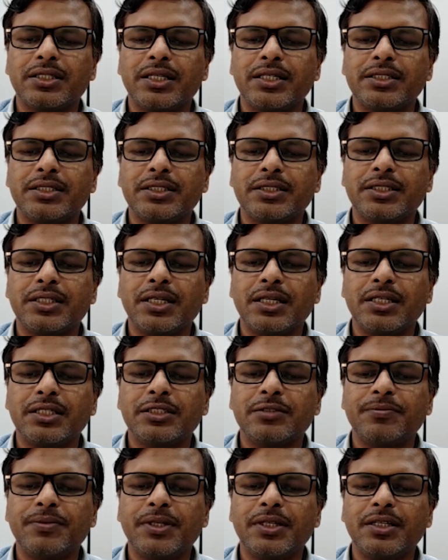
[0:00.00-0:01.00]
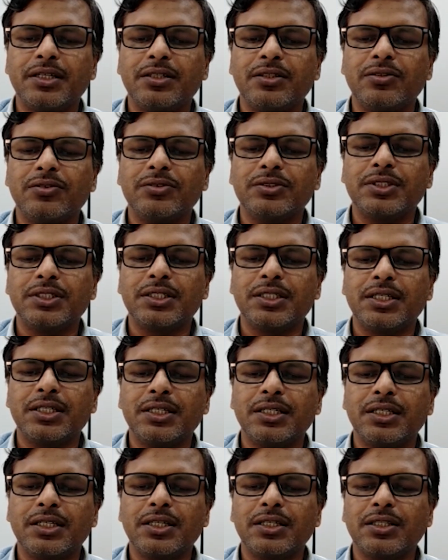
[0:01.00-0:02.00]
चांसेस है इसमें दो से तीन
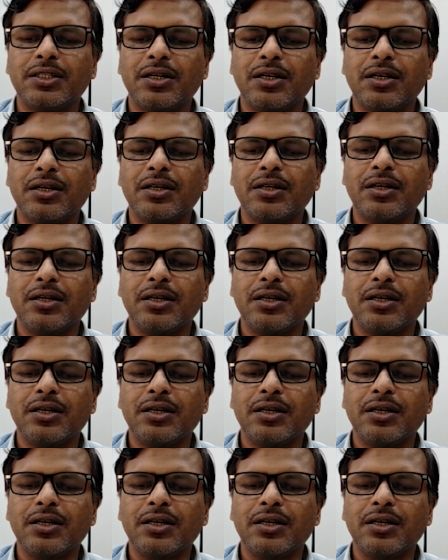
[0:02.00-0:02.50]
डिग्री तक